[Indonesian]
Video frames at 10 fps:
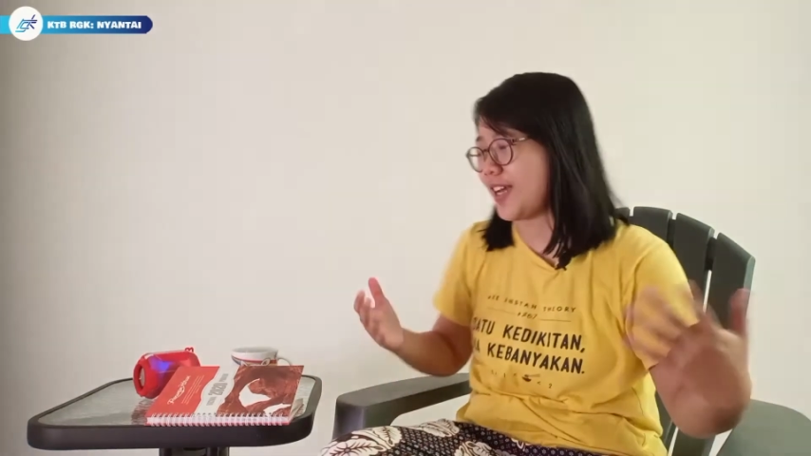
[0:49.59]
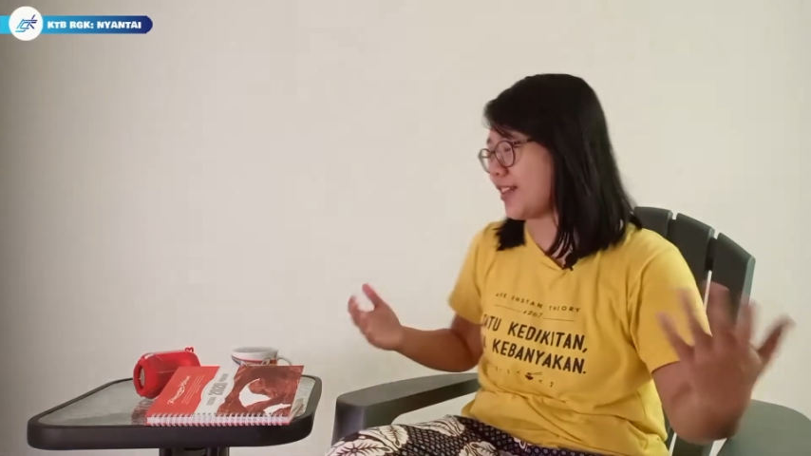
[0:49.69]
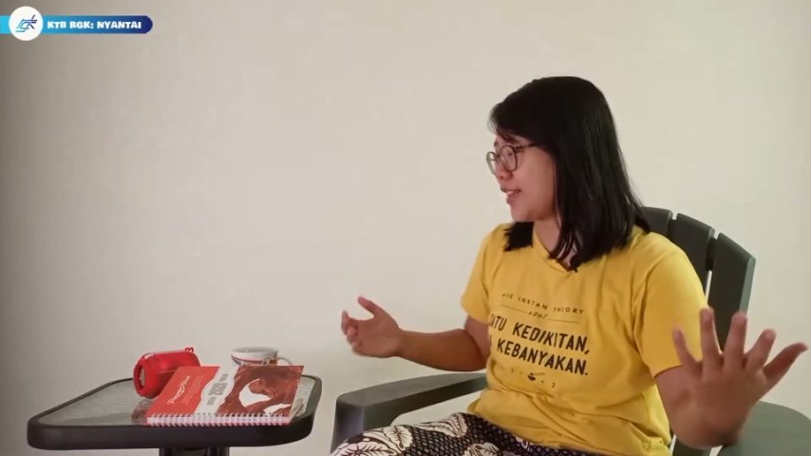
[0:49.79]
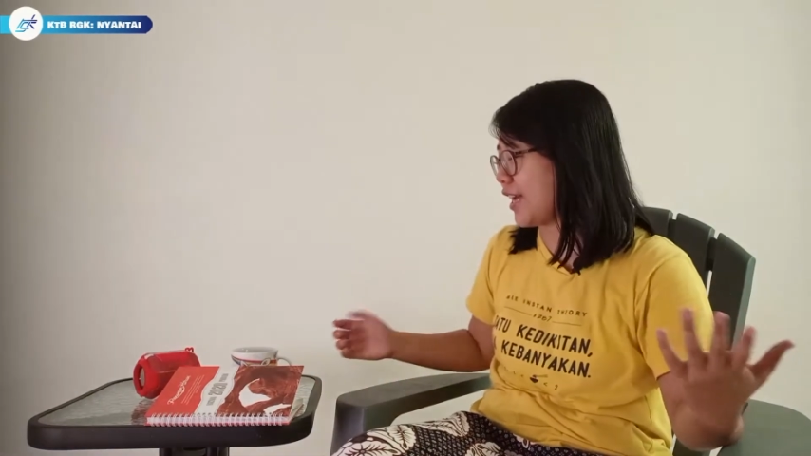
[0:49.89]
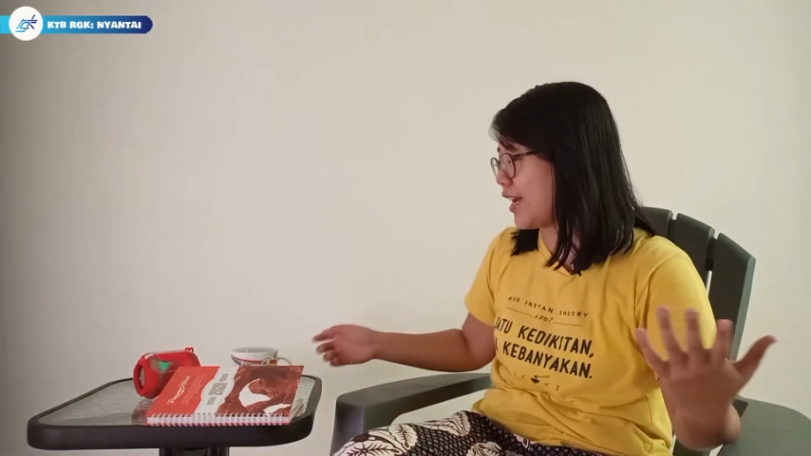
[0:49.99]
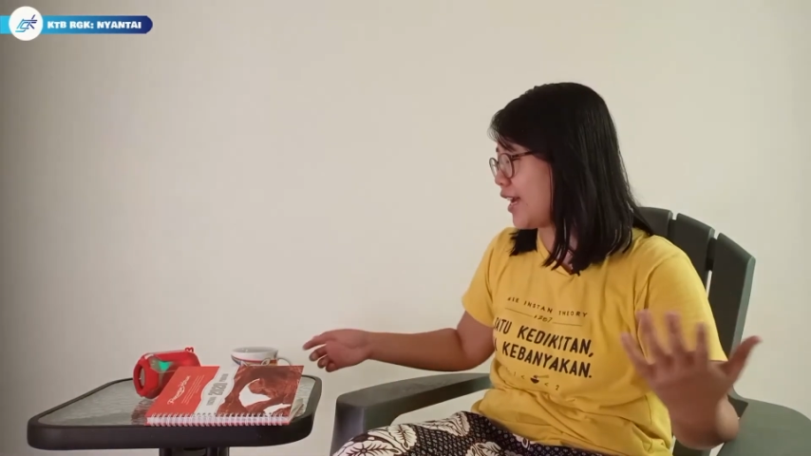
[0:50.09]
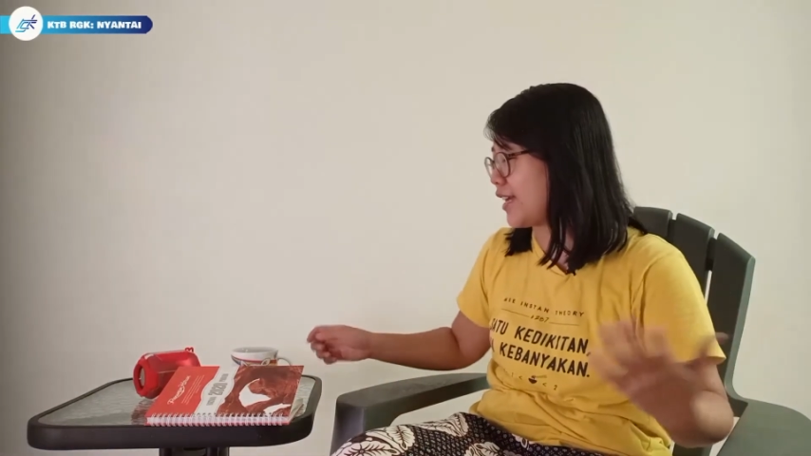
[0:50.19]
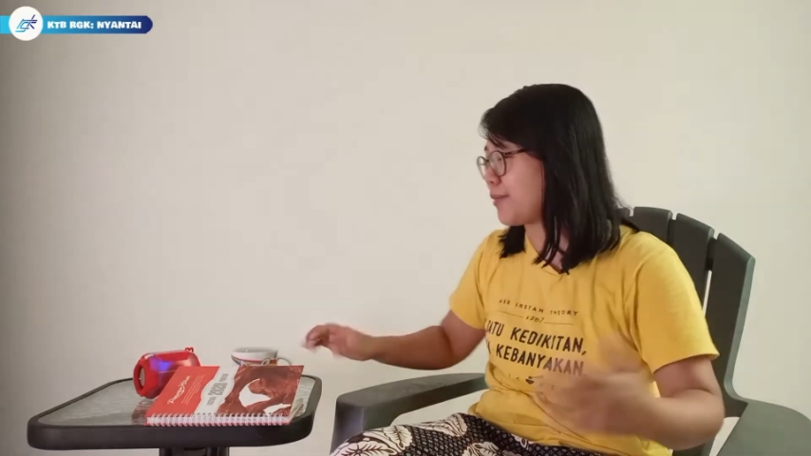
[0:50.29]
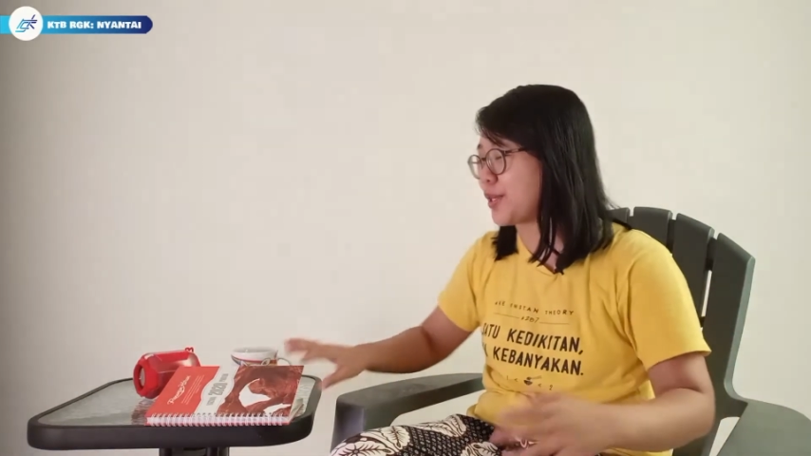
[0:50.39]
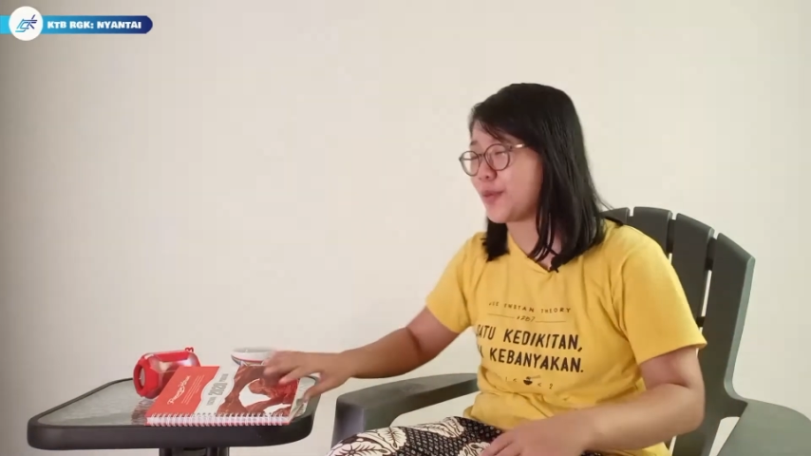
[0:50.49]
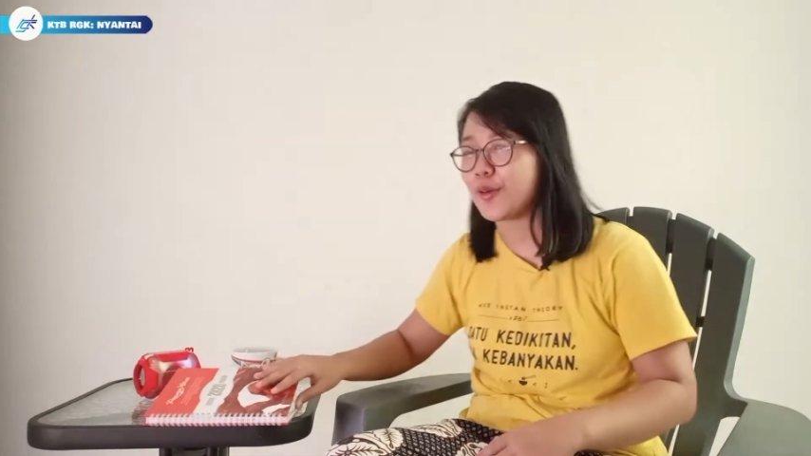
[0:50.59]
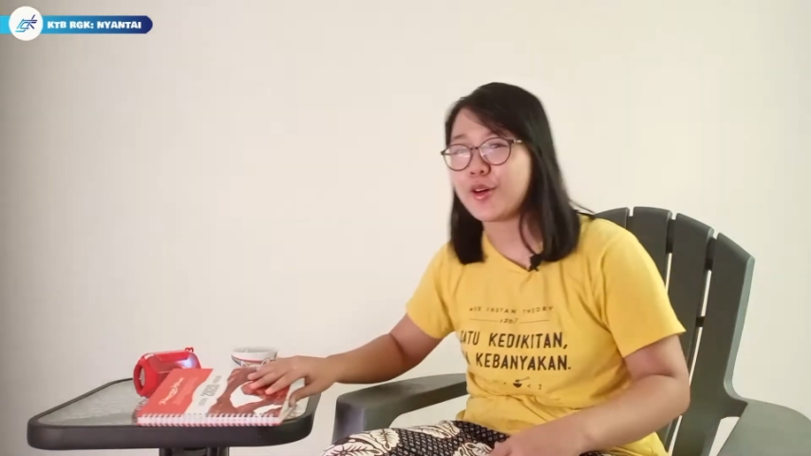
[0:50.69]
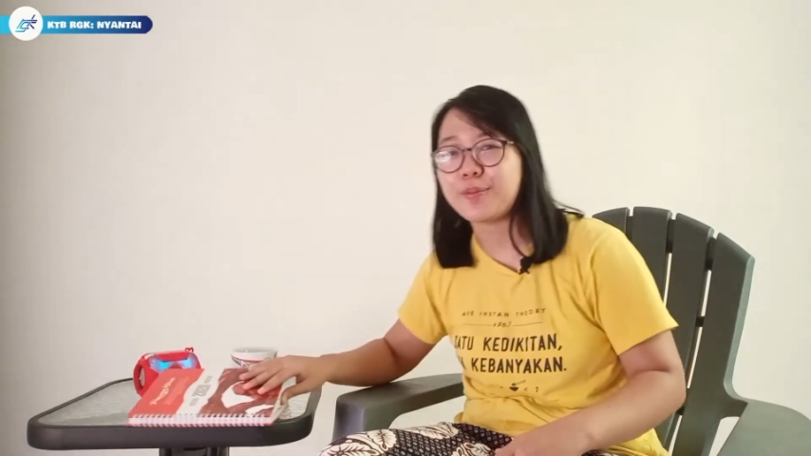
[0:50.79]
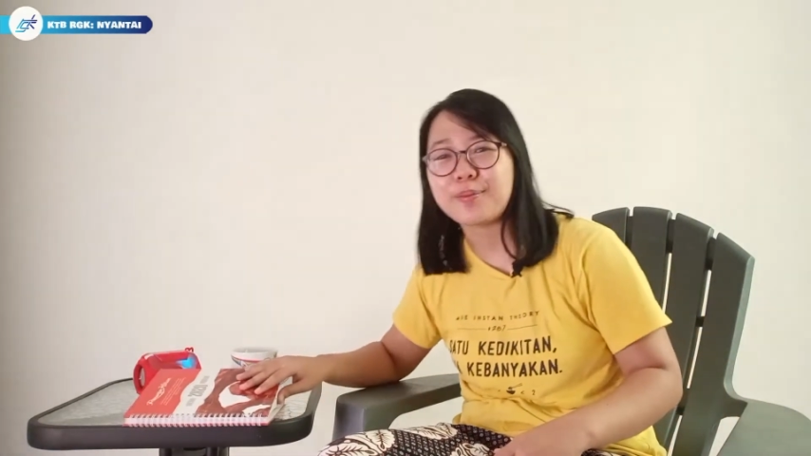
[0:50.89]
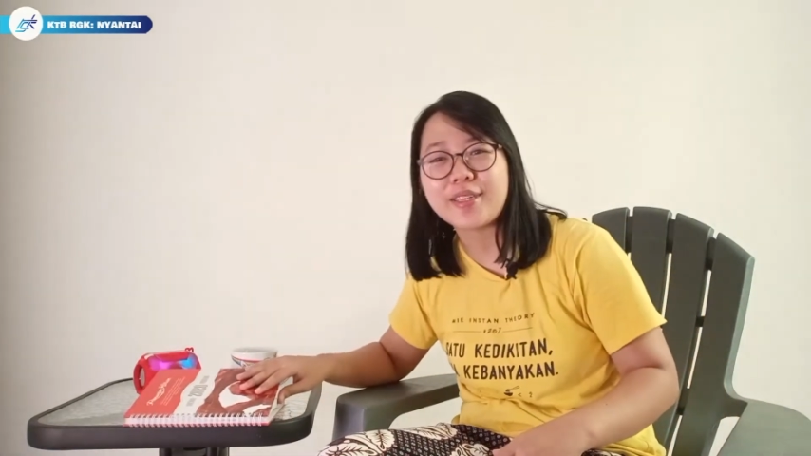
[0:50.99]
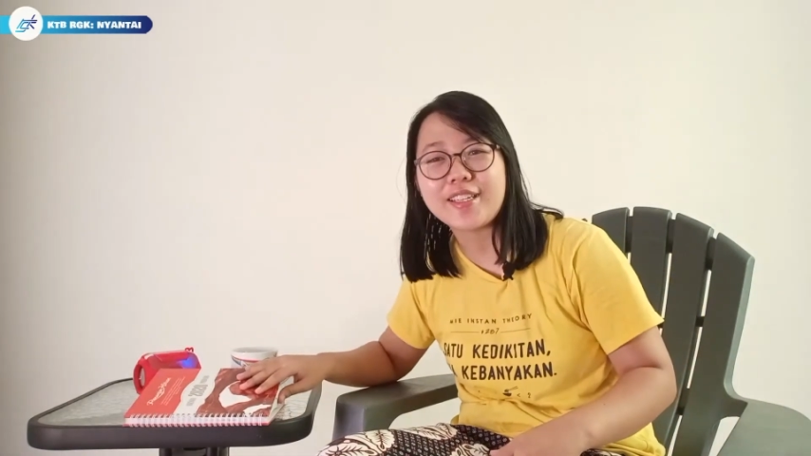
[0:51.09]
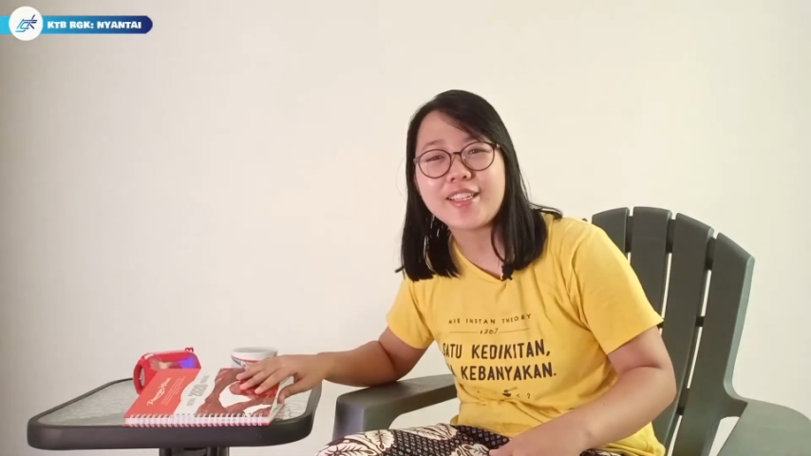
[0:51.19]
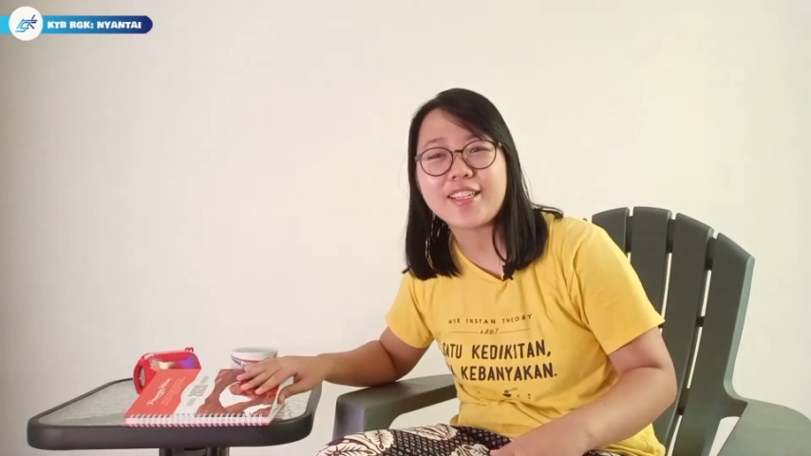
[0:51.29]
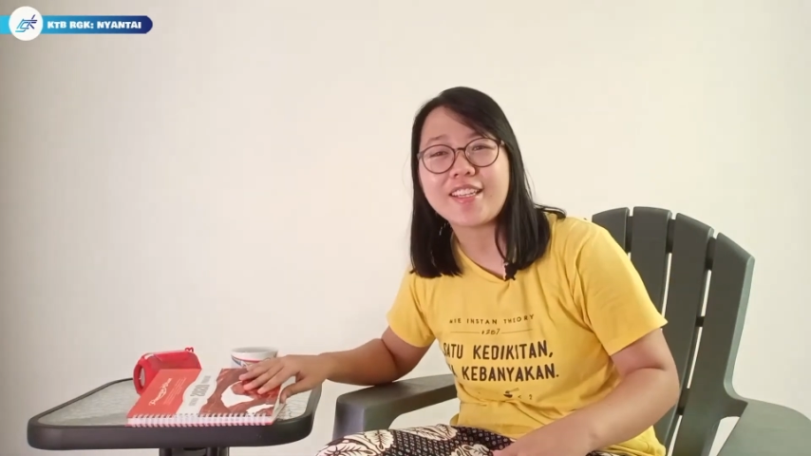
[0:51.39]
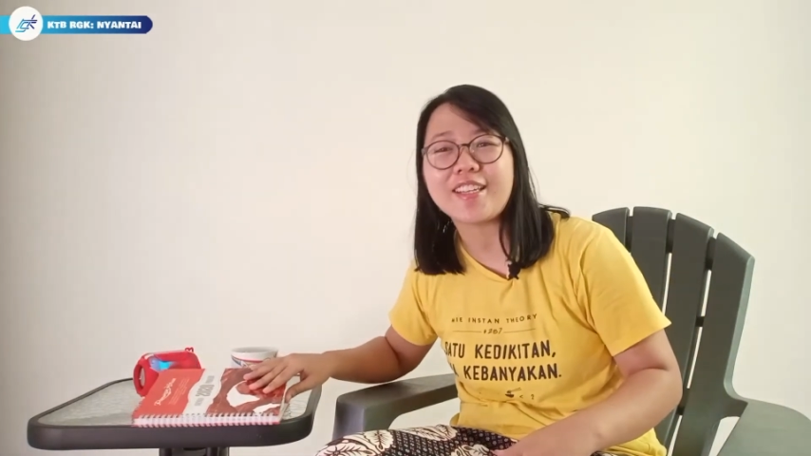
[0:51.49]
nyantai, minum
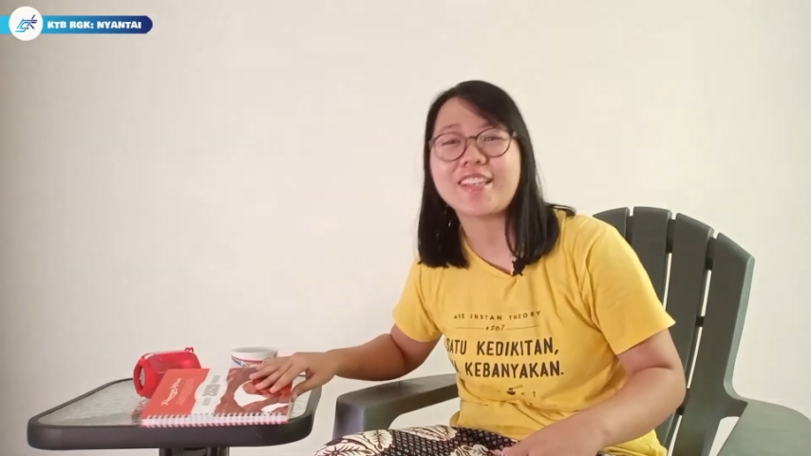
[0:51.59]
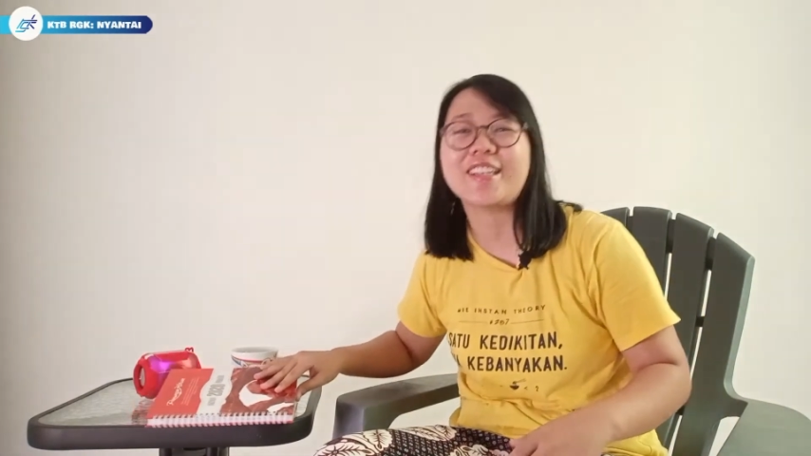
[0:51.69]
kopi,